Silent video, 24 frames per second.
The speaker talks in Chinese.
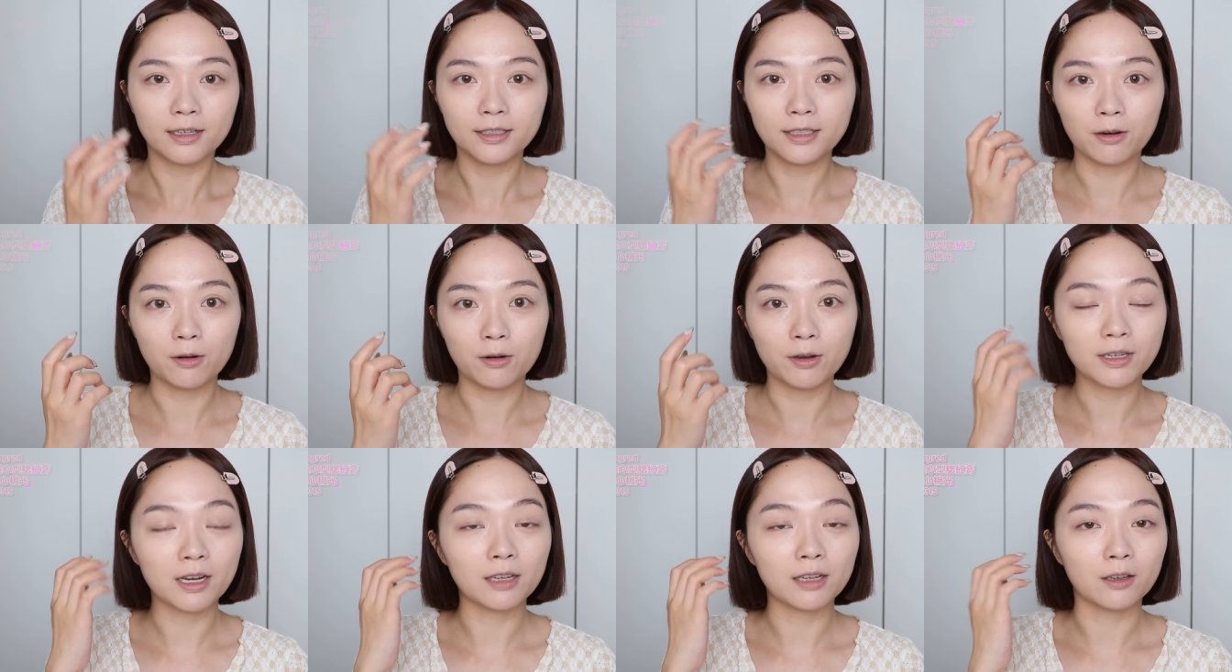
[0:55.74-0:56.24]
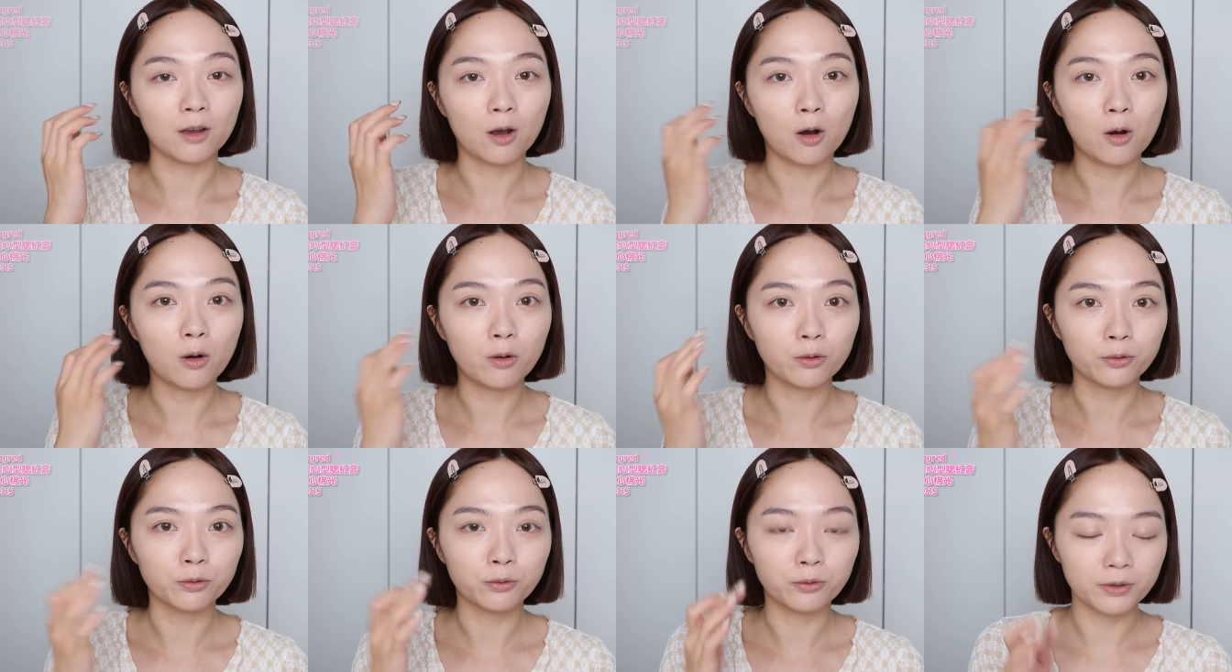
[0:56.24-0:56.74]
而且会让你
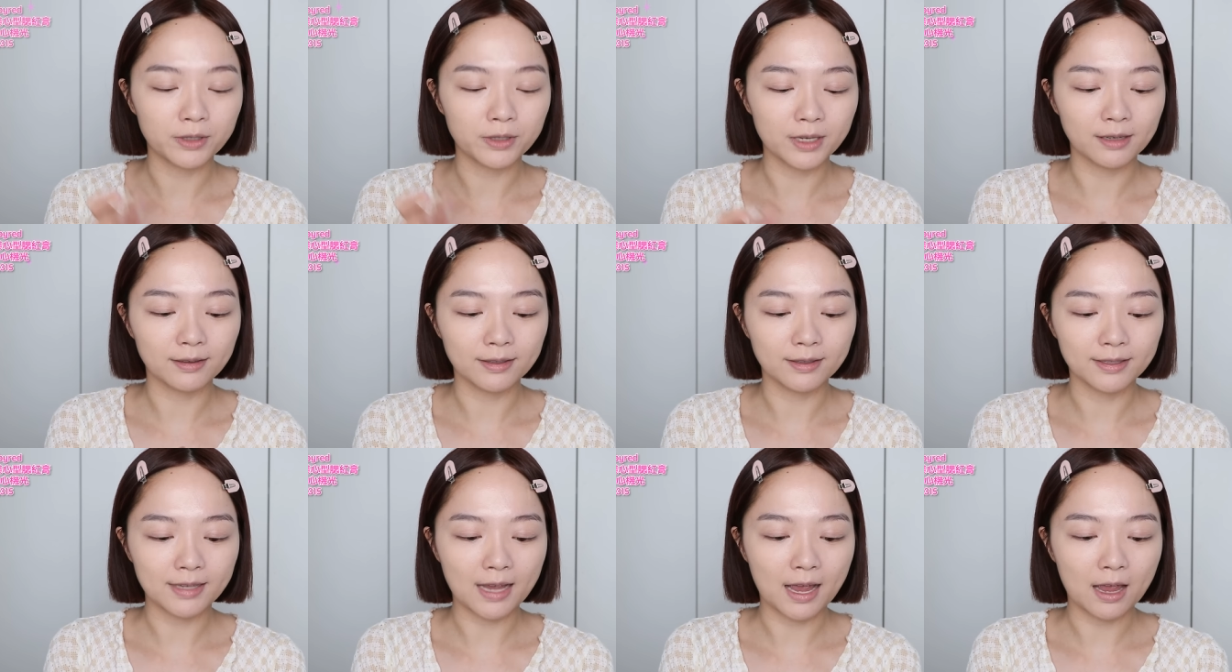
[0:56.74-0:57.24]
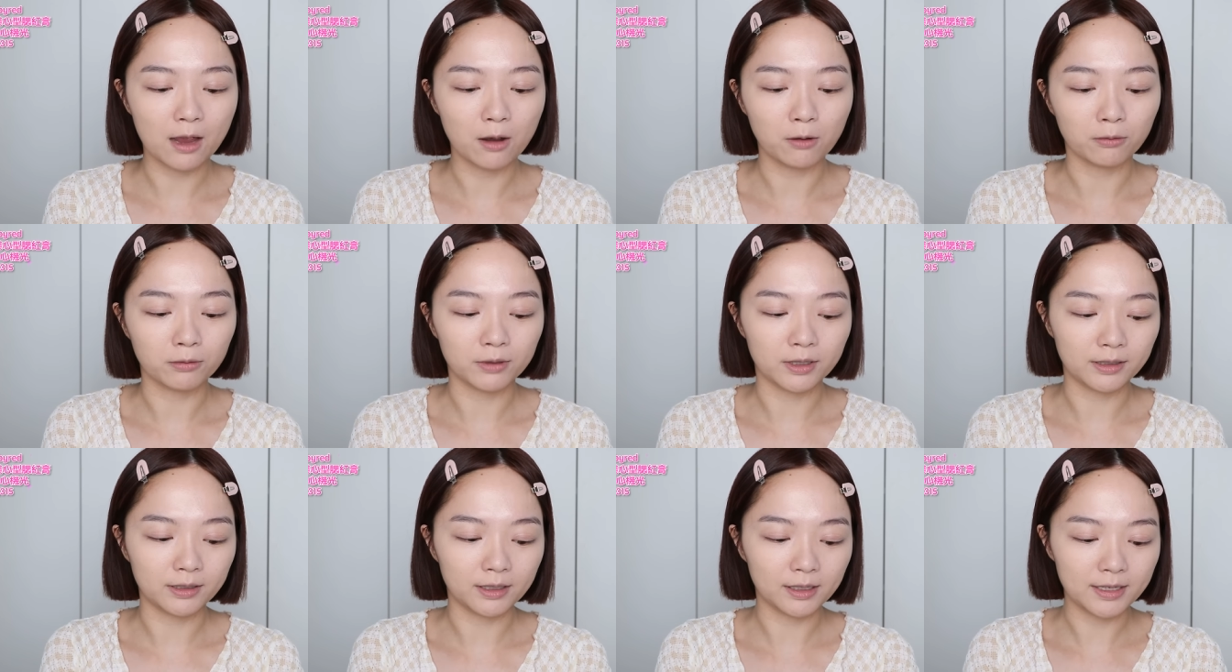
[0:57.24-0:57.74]
后续上腮
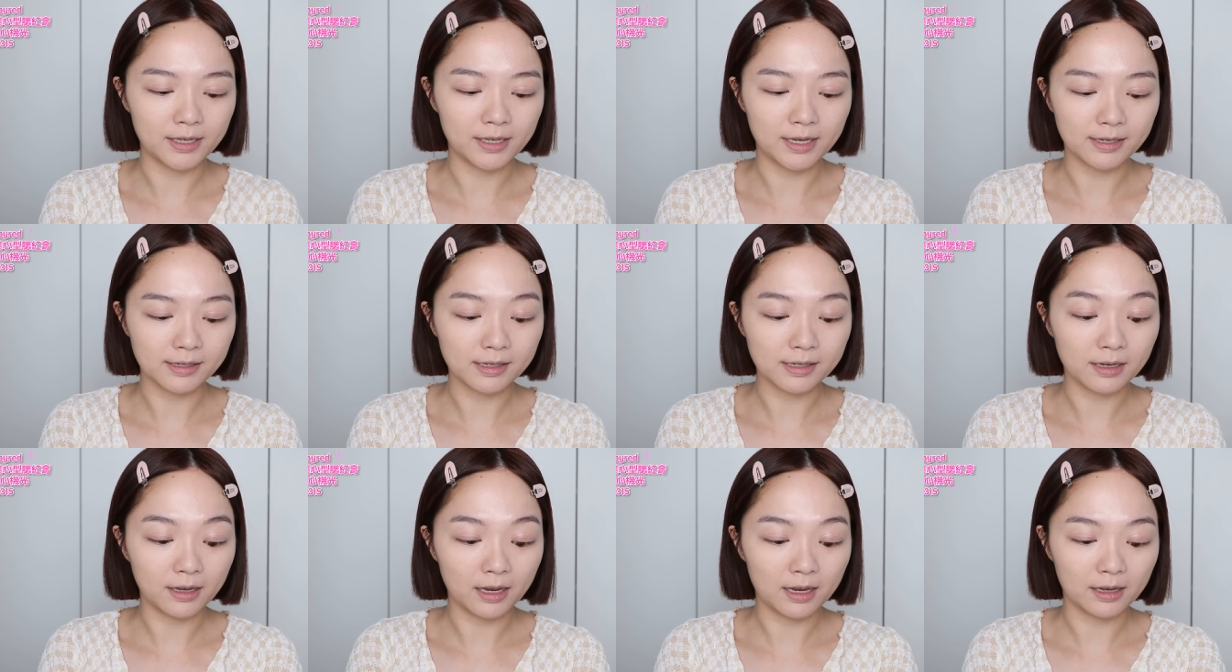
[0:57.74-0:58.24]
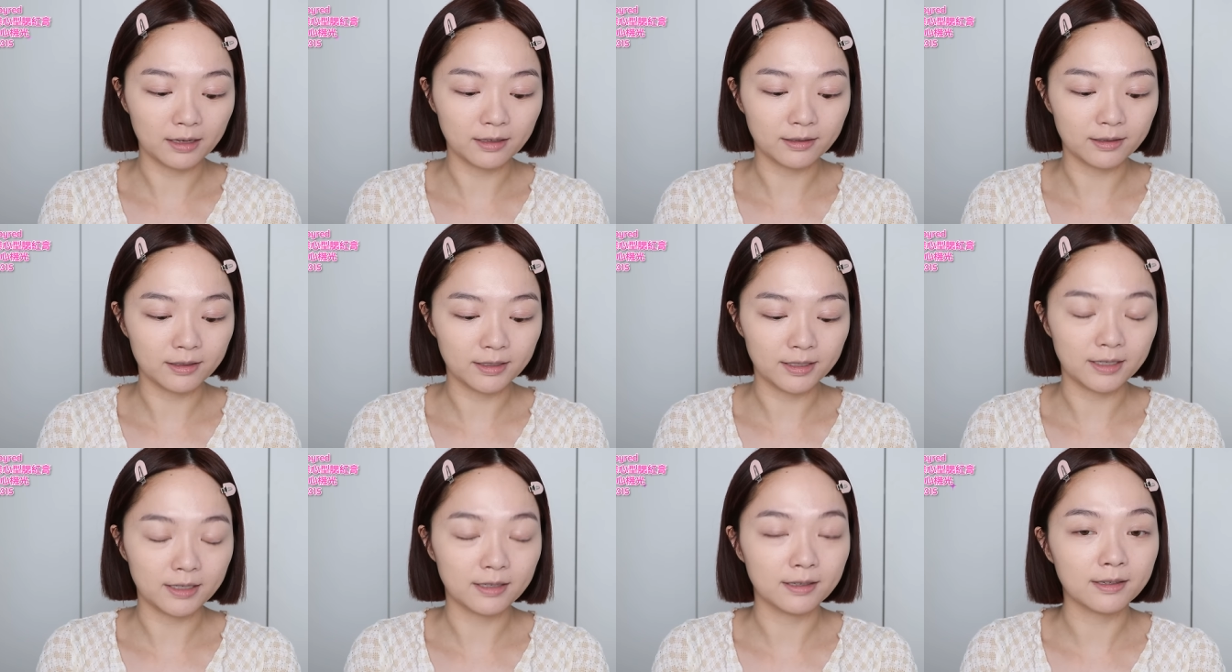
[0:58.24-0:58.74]
红的那个颜色可以
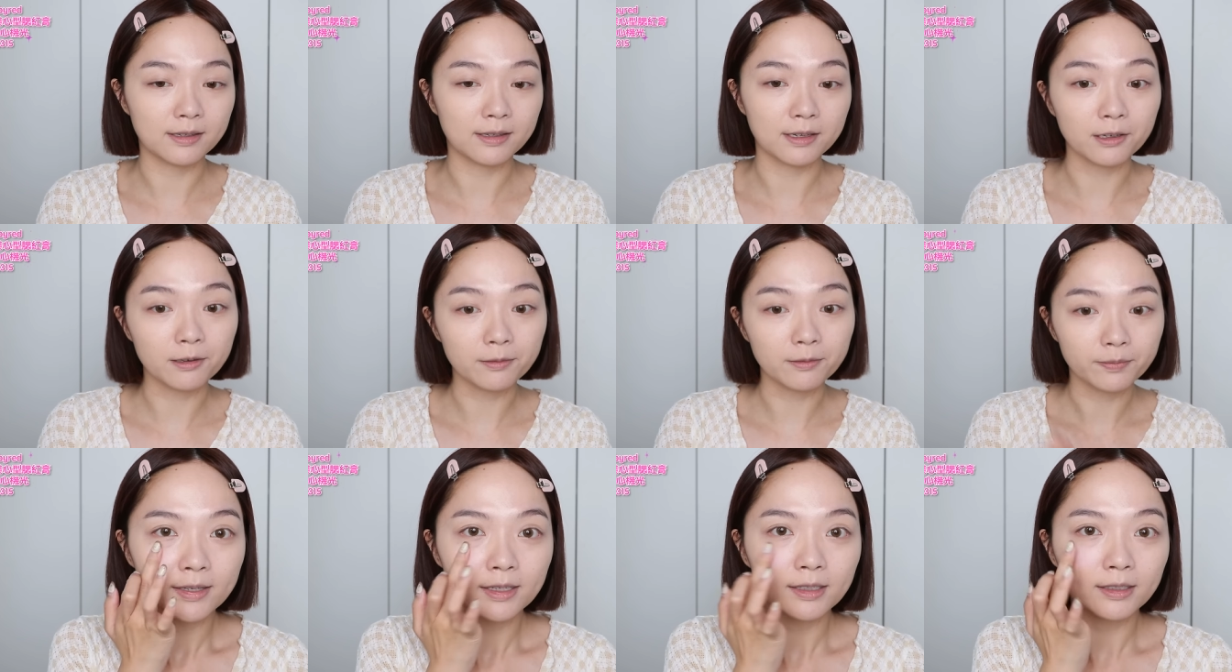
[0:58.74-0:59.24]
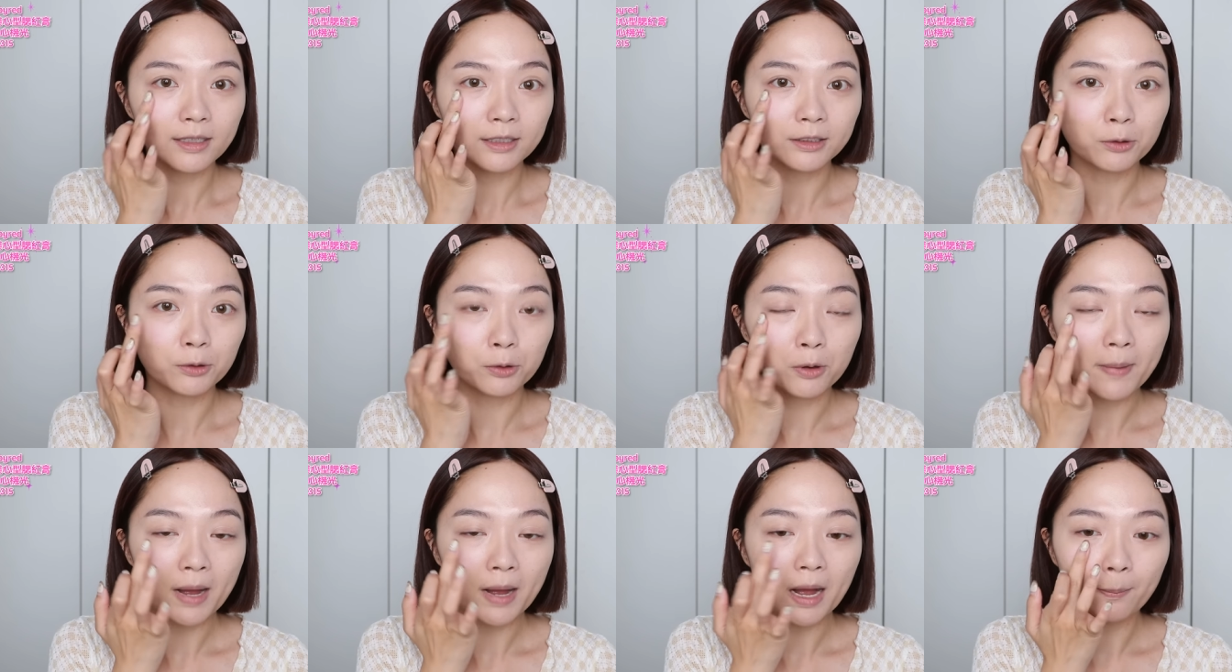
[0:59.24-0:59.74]
更显色。这个颜
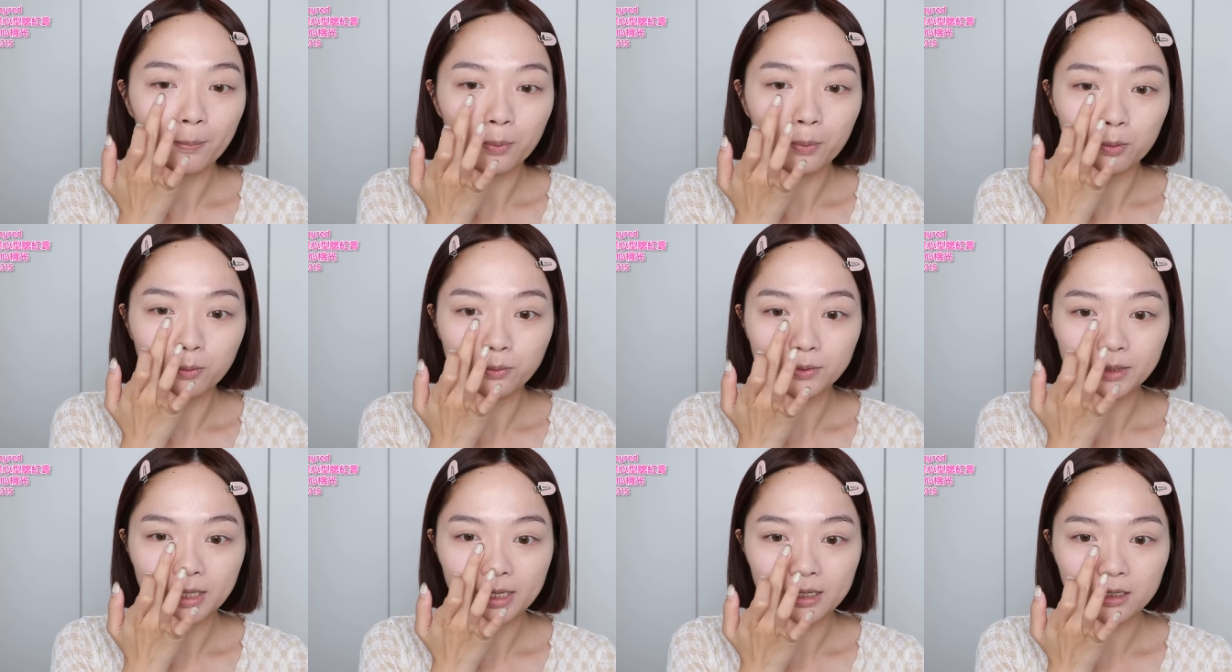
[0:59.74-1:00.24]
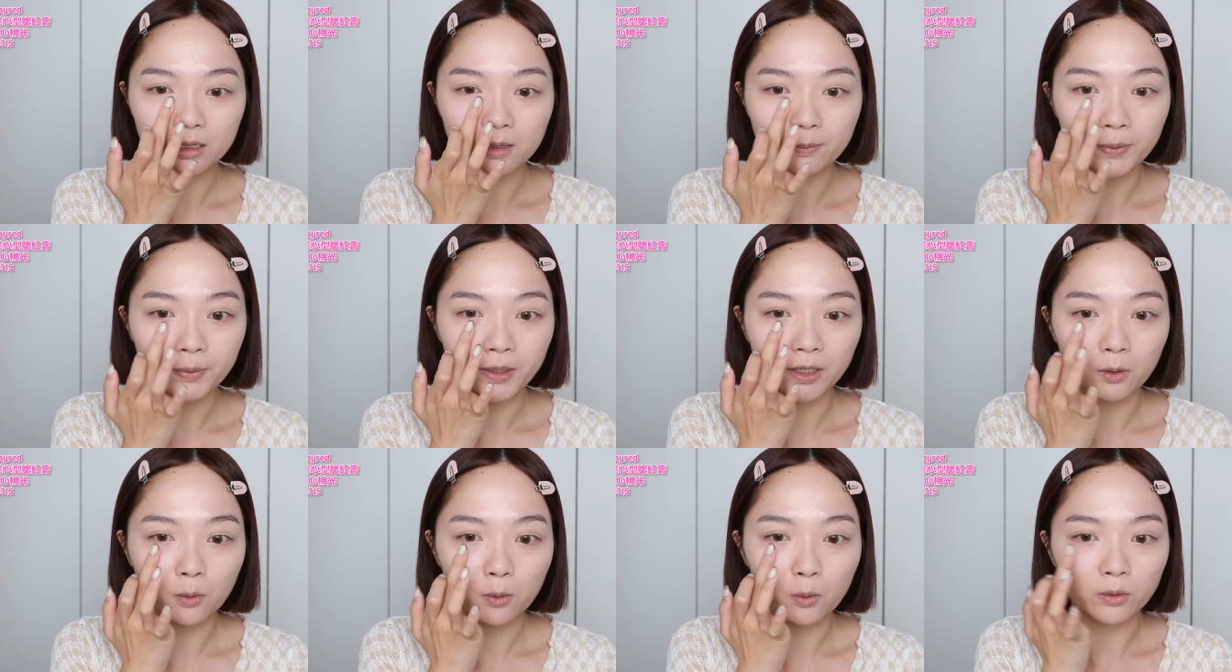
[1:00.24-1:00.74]
色我会把它铺在这个
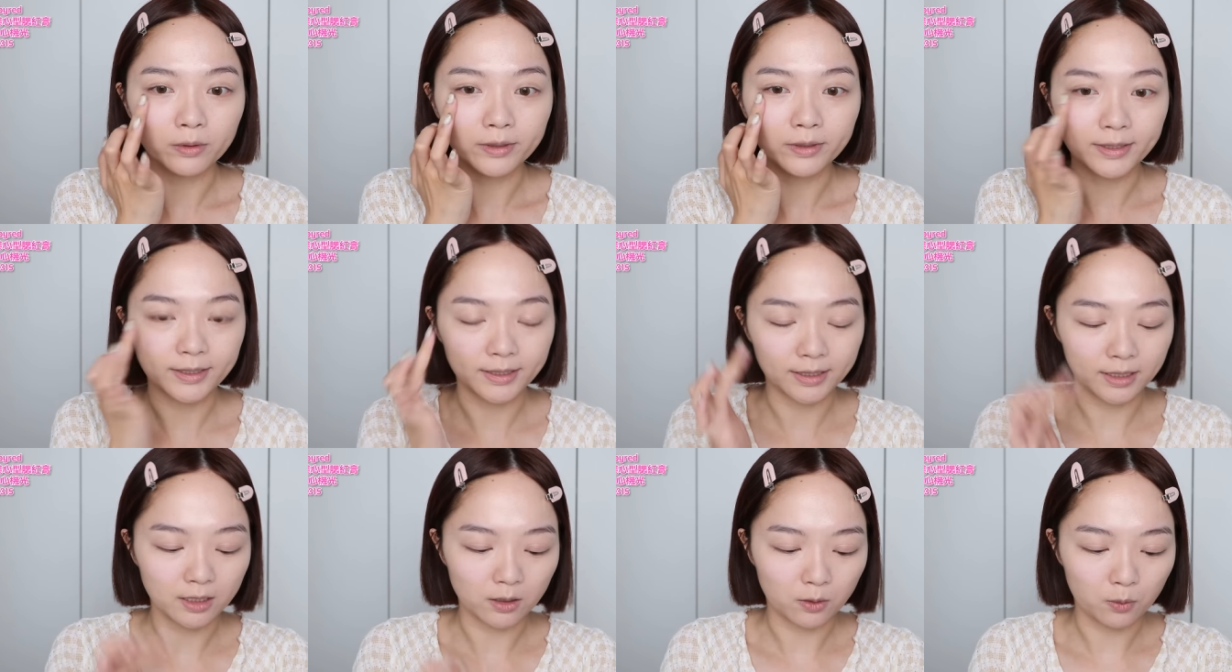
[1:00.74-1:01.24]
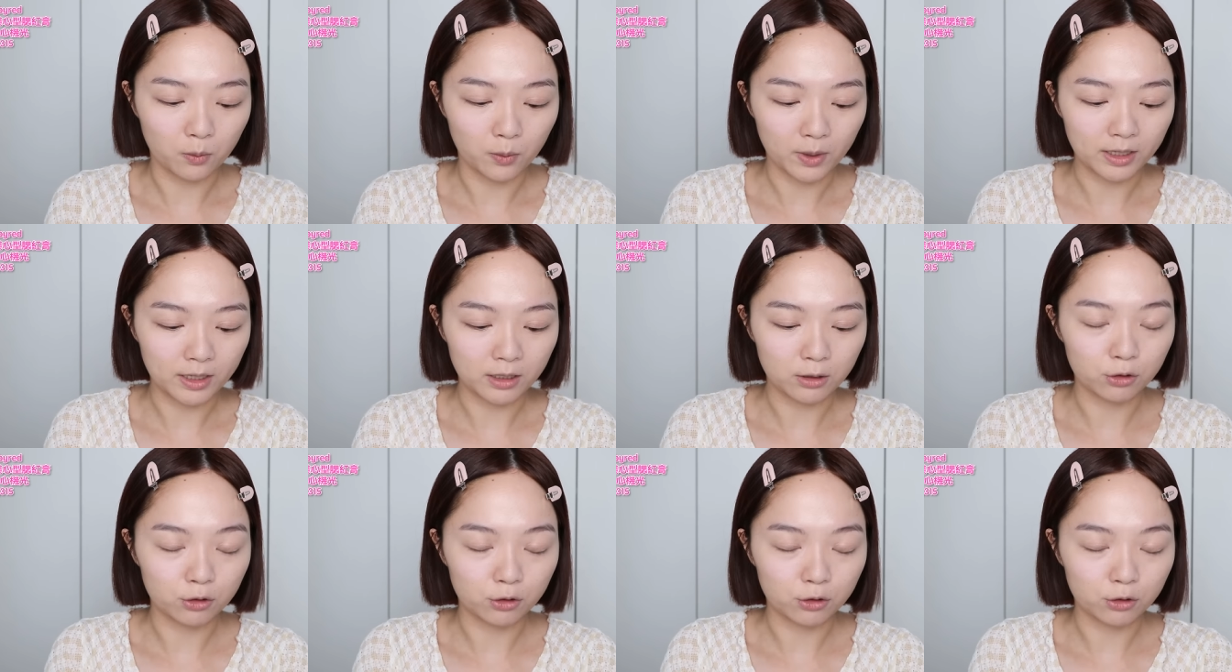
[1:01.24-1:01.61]
苹果肌的位